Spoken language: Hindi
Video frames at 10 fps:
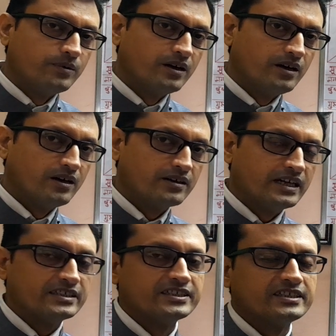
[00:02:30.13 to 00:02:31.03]

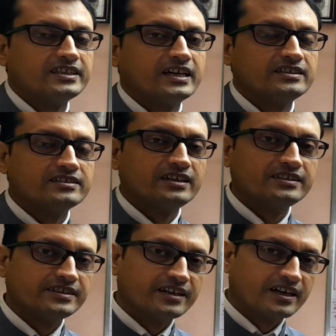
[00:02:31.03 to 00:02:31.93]
गैजेट इत्यादि से
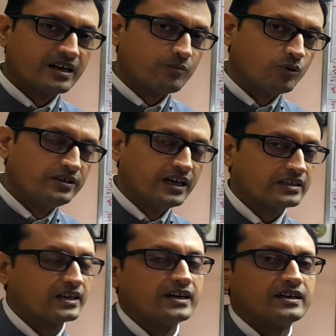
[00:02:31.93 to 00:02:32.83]
रिलेटेड अगर आप कोई
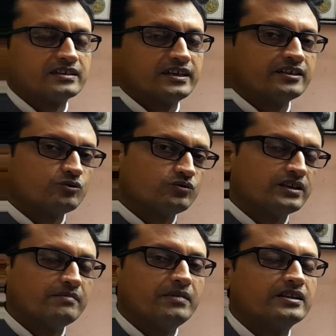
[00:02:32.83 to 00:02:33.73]
यात्रा करते हैं तो
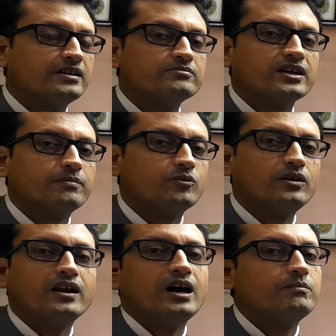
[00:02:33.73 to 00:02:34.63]
उसके माध्यम से आपको
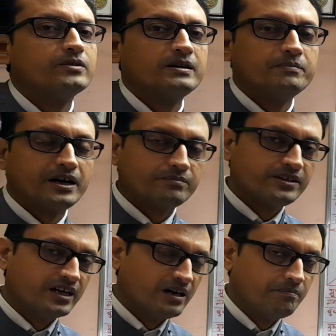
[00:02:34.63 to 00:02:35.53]
लाभ की
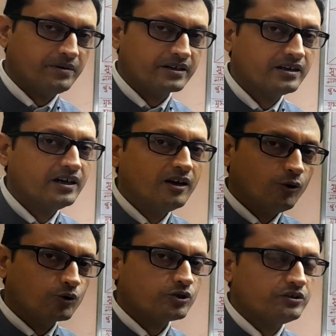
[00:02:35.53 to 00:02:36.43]
प्राप्ति यहाँ पर
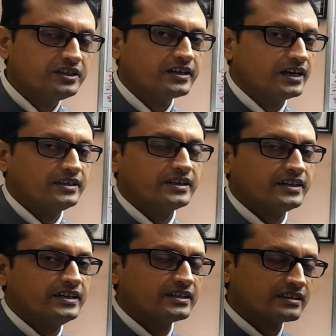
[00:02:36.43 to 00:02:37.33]
होती हुई दिखाई दे
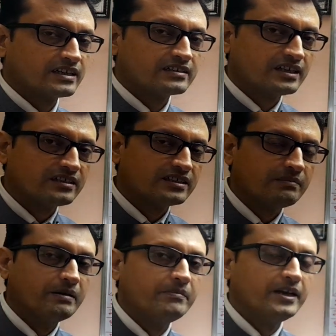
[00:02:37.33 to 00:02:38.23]
रही है इसके साथ साथ इस
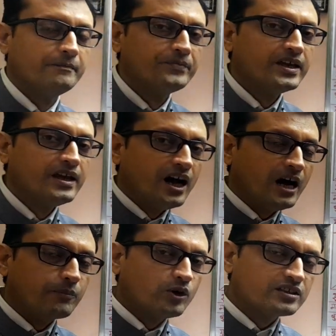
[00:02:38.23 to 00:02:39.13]
समय में
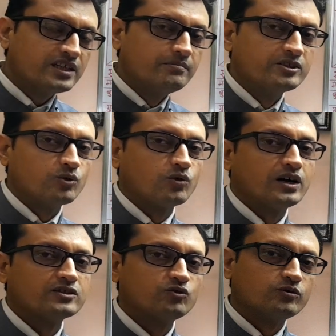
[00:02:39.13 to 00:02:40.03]
आपको अच्छे मित्रों
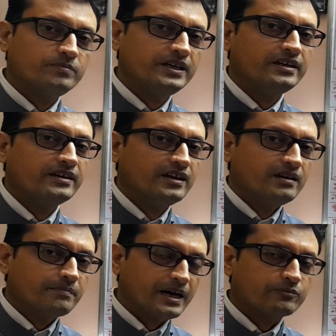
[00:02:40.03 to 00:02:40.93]
का सुख भी
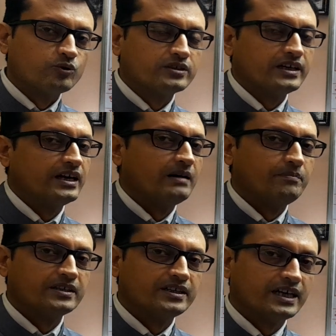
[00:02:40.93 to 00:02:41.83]
प्राप्त होता है यहाँ
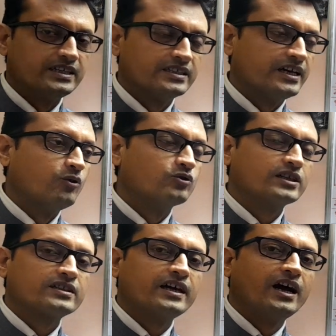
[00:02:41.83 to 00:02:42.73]
पर दिखाई देता है हो
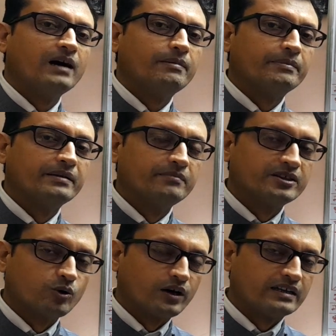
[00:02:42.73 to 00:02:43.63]
सकता है आप अपने
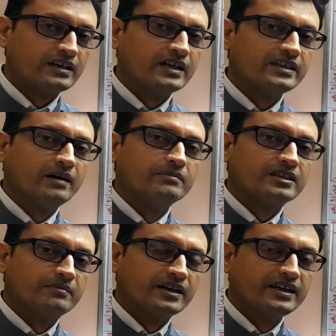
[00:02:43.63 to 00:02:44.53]
मित्रों के साथ या
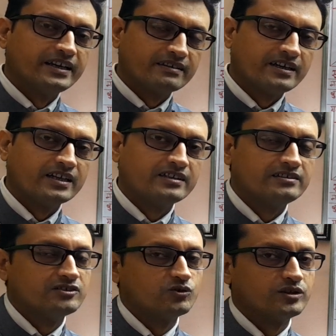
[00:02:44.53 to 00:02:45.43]
मित्र मंडली के साथ
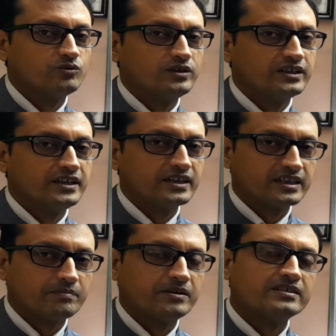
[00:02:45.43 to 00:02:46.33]
किसी छोटी दूरी की
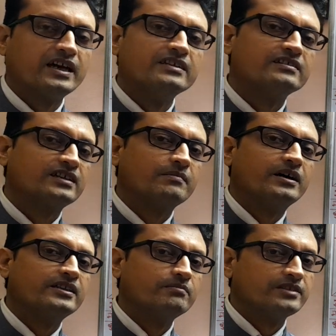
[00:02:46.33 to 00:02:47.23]
यात्रा पर जाए जिसके
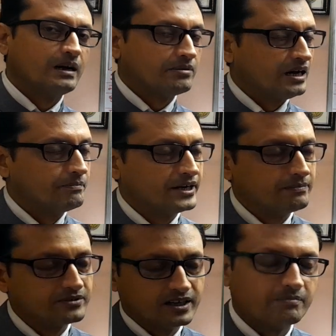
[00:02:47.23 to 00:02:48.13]
माध्यम से आप लाभ
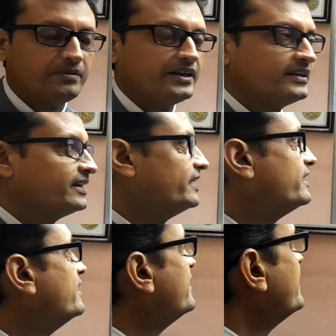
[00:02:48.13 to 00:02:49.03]
प्राप्त कर पाएंगे
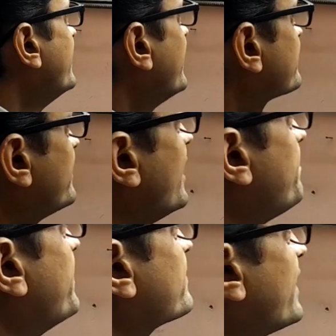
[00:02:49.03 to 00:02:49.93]
ऐसा यहाँ पर